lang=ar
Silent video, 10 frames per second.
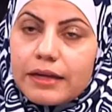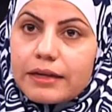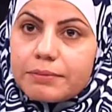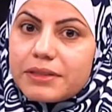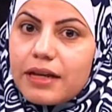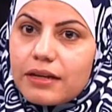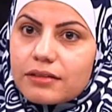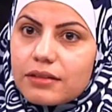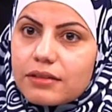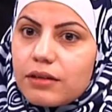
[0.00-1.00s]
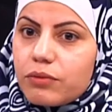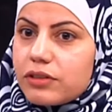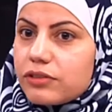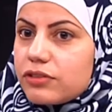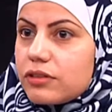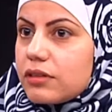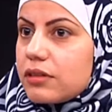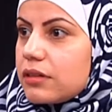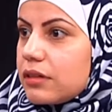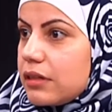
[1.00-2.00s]
بداية أول إشي
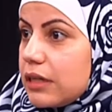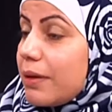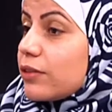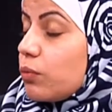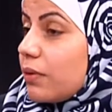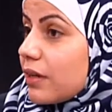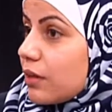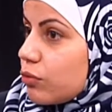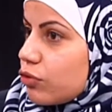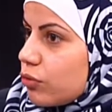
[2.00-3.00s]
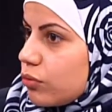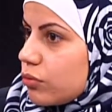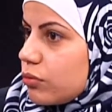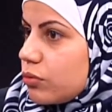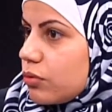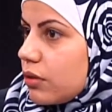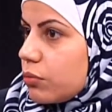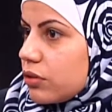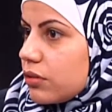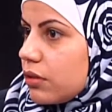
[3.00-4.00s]
آه، حماية المبلغين والشهود هو
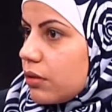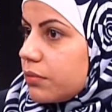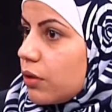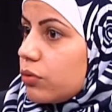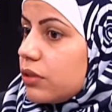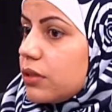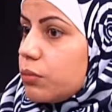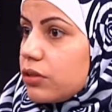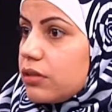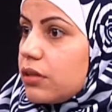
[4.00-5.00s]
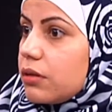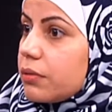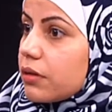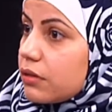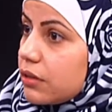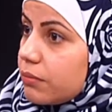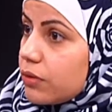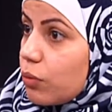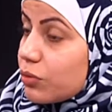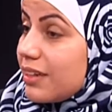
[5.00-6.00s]
متطلب دولي متطلب إقليمي
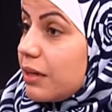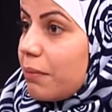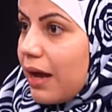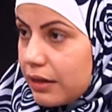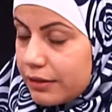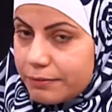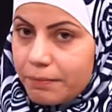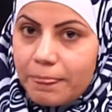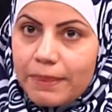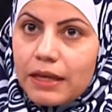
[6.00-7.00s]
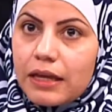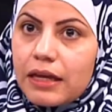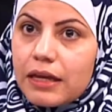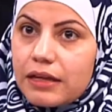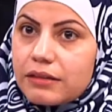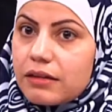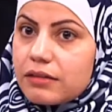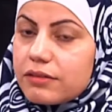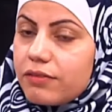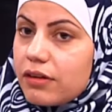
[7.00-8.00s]
ومتطلب محلي عندنا
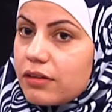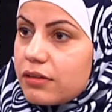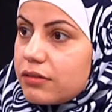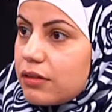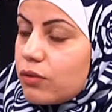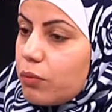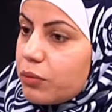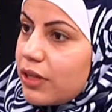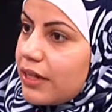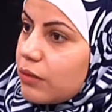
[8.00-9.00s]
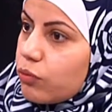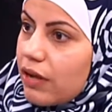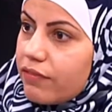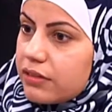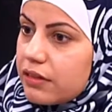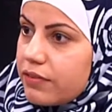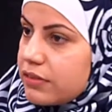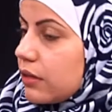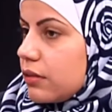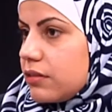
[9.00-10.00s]
الاتفاقية الأمم المتحدة لمكافحة
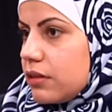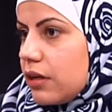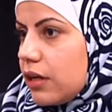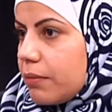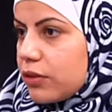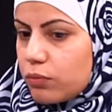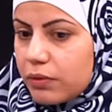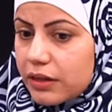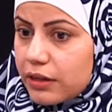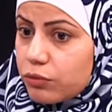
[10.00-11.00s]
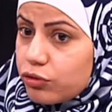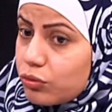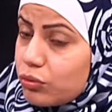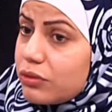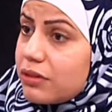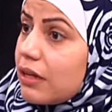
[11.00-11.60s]
الفساد نصت على حماية المبلغين والشهود